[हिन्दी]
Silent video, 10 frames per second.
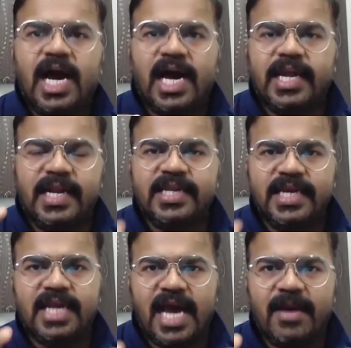
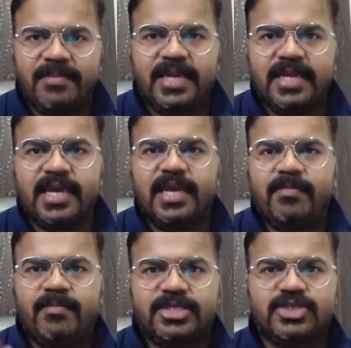इंडियन आर्मी के
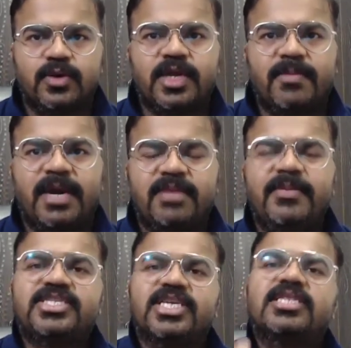बच्चों के बारे में
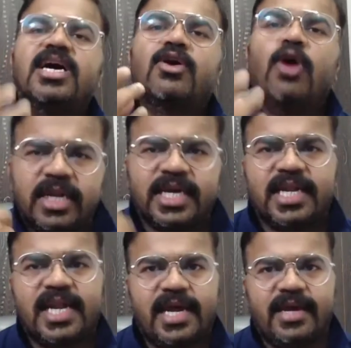चिंता कौन कर
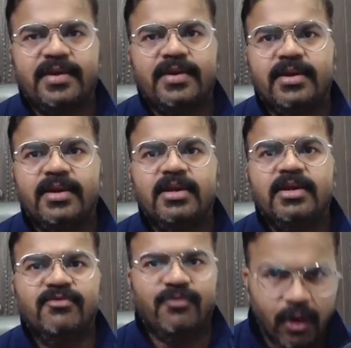रहा है
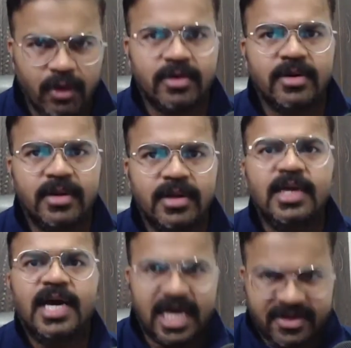वो
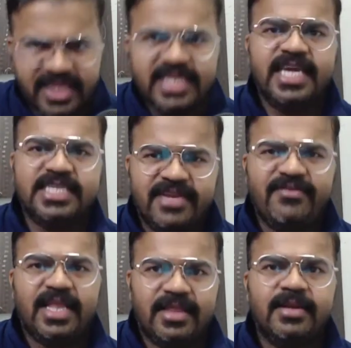अरविंद
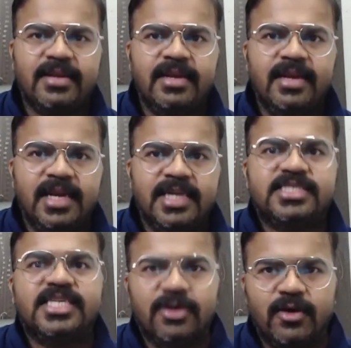केजरीवाल
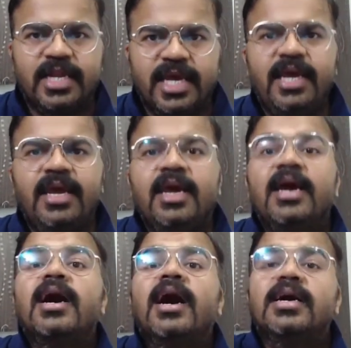जिन्होंने
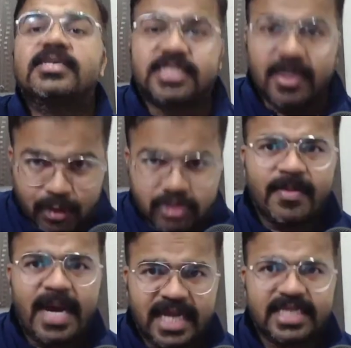सबूत
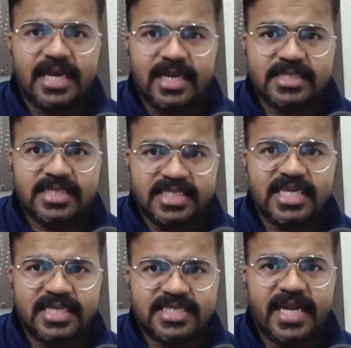मांगा था
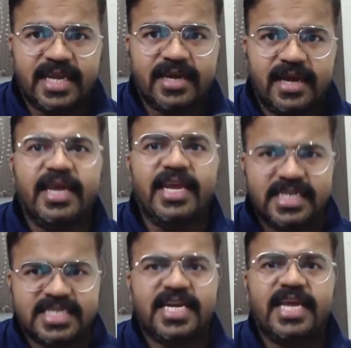सर्जिकल स्ट्राइक का एयर
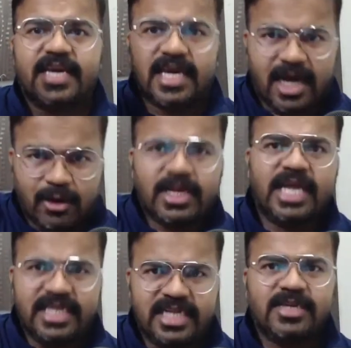स्ट्राइक का राहुल
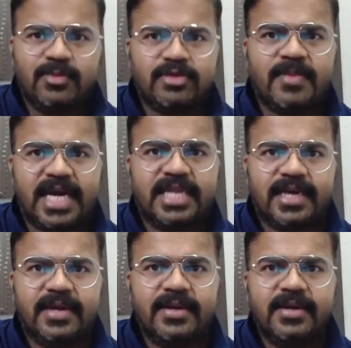गांधी ने सबूत मांगा
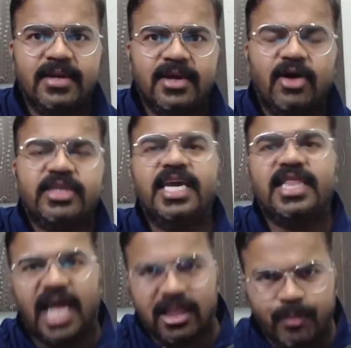था और ये
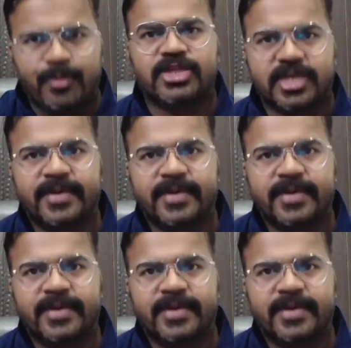लालू पुत्र